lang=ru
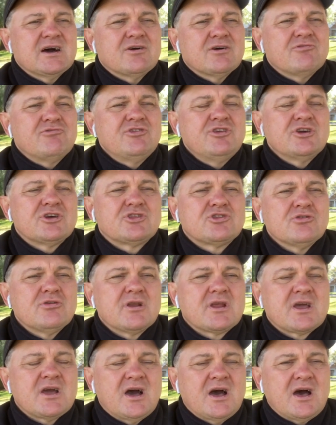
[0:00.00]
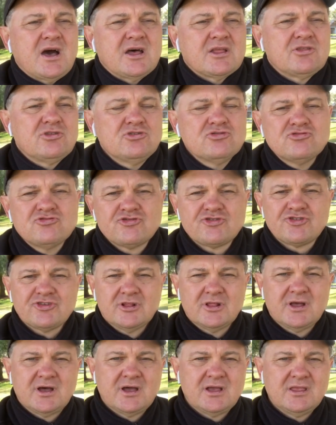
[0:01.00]
у них только одно
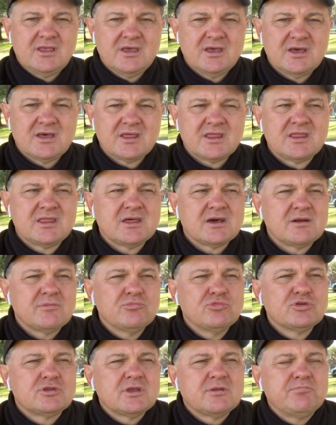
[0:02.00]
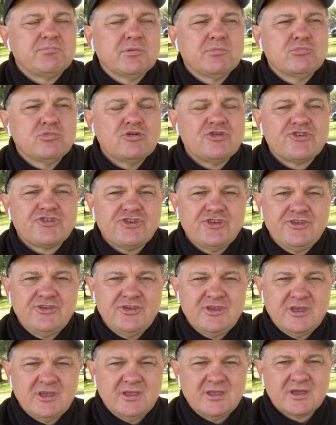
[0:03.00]
желание – заработать побольше
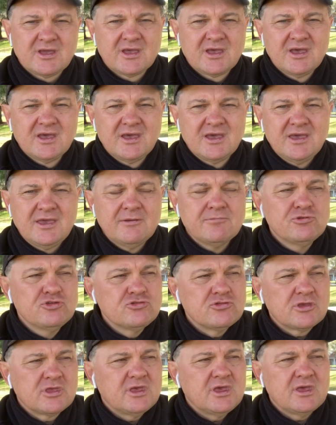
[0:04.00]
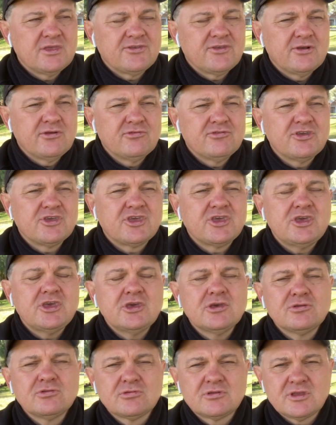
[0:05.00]
денег. И многие эти люди
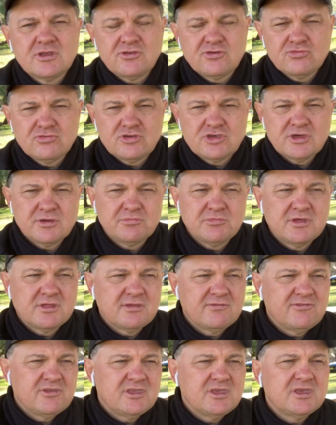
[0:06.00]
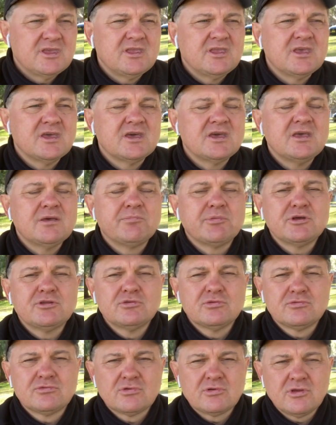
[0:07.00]
кинут эти учебные заведения и
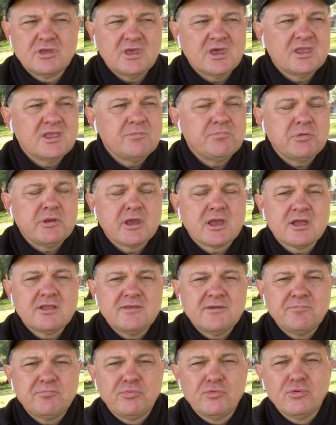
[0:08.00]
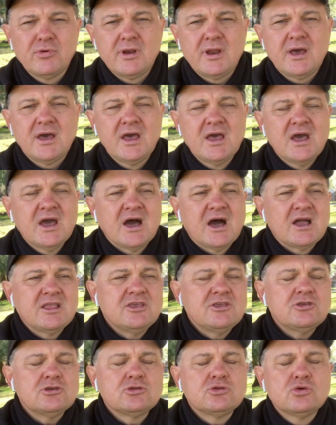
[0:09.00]
пойдут другие. Они перекати поле.
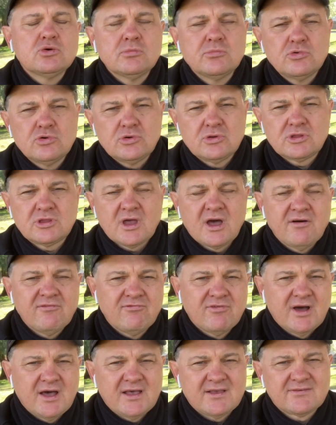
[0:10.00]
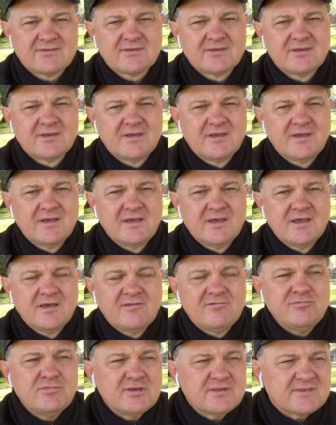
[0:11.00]
Они не думают о вас.
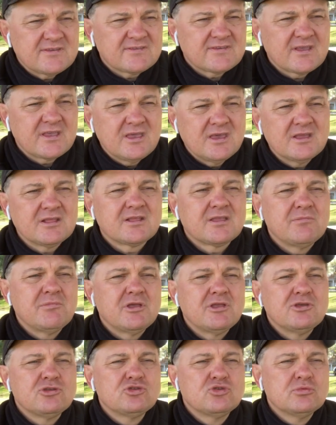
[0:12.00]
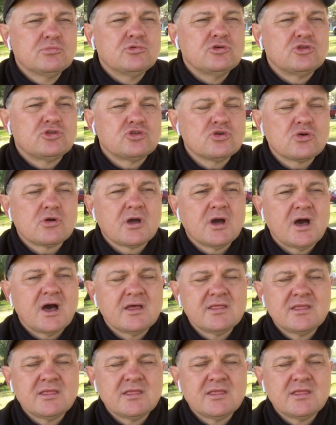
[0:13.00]
Вместе с агентами они думают только о